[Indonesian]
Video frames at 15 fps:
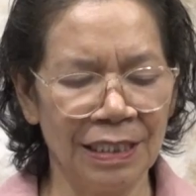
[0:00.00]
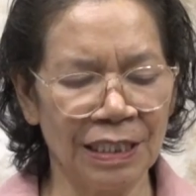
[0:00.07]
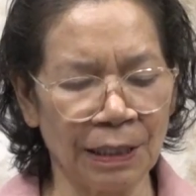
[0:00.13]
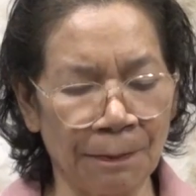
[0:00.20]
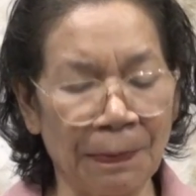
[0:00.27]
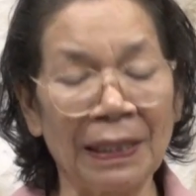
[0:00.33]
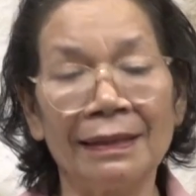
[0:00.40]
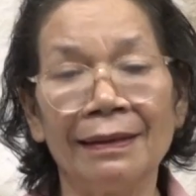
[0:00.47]

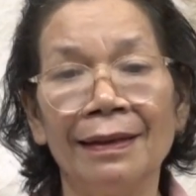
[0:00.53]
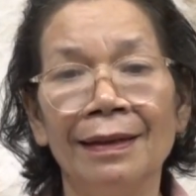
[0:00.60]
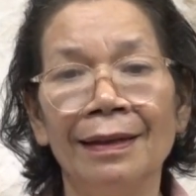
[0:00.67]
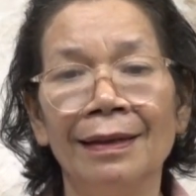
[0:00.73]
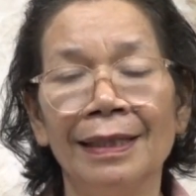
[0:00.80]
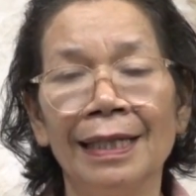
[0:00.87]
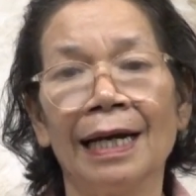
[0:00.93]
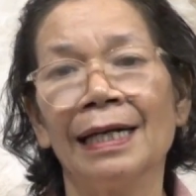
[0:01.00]

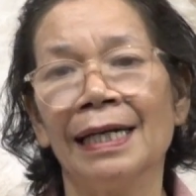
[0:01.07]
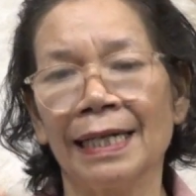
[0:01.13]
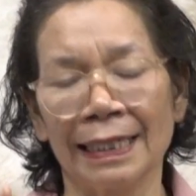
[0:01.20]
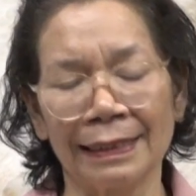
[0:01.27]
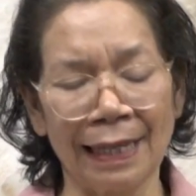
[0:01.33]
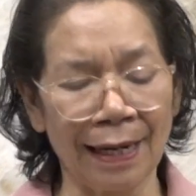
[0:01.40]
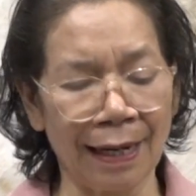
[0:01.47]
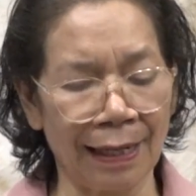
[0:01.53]
Seperti yang
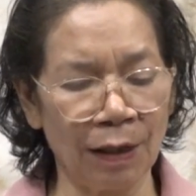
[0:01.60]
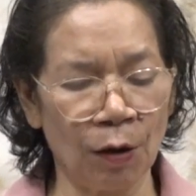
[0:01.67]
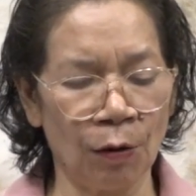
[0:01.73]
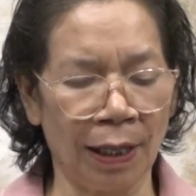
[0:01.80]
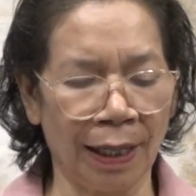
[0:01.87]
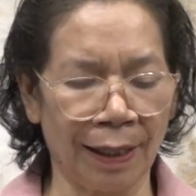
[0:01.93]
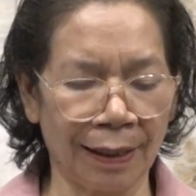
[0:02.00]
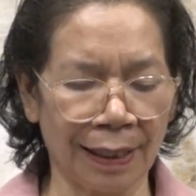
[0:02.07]
dikatakan
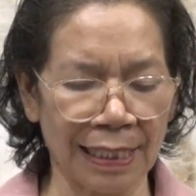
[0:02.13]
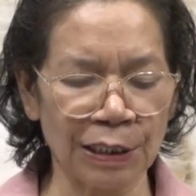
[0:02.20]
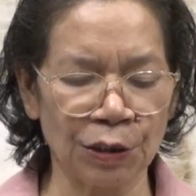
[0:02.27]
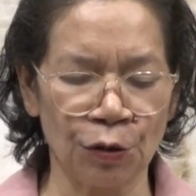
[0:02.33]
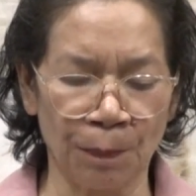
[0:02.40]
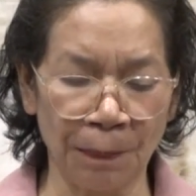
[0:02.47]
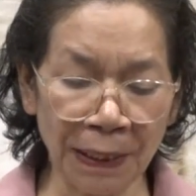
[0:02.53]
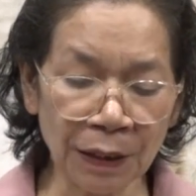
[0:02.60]
oleh
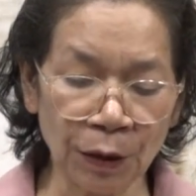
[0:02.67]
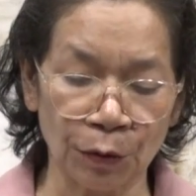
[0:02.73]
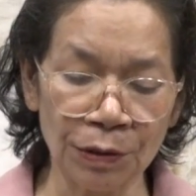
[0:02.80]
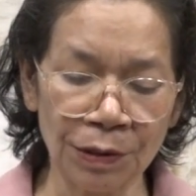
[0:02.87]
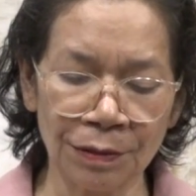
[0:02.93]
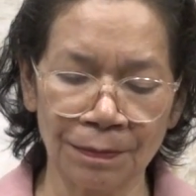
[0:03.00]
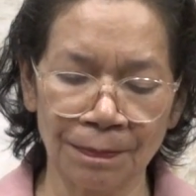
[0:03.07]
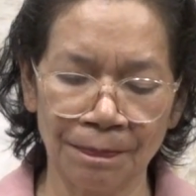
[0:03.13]
Rasul
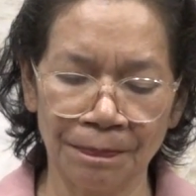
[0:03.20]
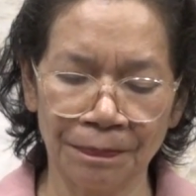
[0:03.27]
Petrus,